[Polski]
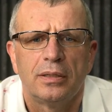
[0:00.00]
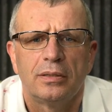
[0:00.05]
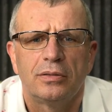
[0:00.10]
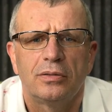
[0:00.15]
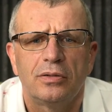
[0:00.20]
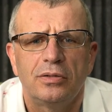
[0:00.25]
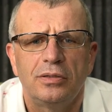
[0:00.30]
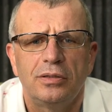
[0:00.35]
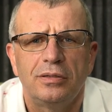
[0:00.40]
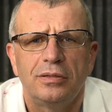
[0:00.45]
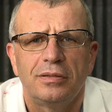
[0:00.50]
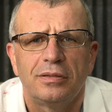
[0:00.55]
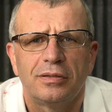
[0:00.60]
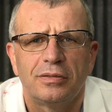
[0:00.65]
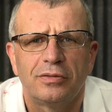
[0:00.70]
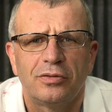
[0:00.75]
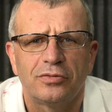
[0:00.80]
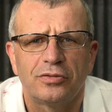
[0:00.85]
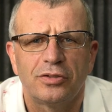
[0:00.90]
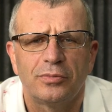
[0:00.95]
No i
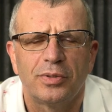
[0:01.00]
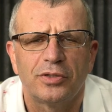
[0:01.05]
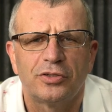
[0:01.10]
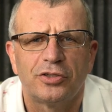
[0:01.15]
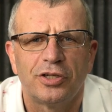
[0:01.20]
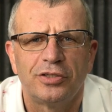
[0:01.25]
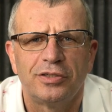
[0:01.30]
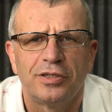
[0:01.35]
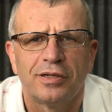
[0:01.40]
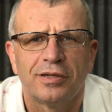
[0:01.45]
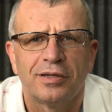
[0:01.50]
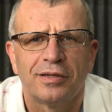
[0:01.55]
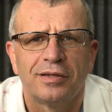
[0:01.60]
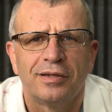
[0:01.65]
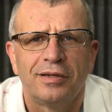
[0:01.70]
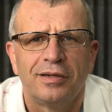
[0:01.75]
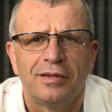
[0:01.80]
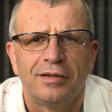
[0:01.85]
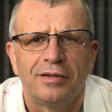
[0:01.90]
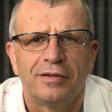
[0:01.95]
do zobaczenia
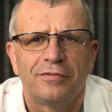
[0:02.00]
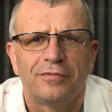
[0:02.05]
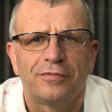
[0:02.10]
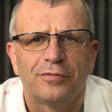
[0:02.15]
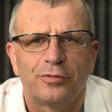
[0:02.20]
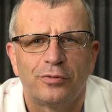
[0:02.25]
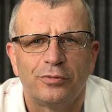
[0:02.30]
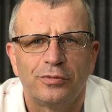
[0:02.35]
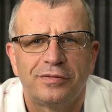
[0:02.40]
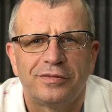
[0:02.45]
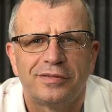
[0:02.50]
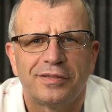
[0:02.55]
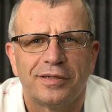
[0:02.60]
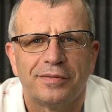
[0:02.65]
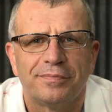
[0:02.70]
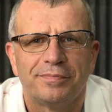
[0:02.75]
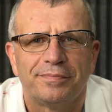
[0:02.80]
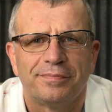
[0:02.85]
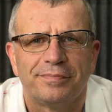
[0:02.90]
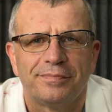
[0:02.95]

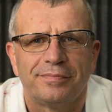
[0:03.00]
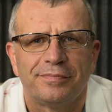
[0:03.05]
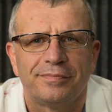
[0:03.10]
wkrótce.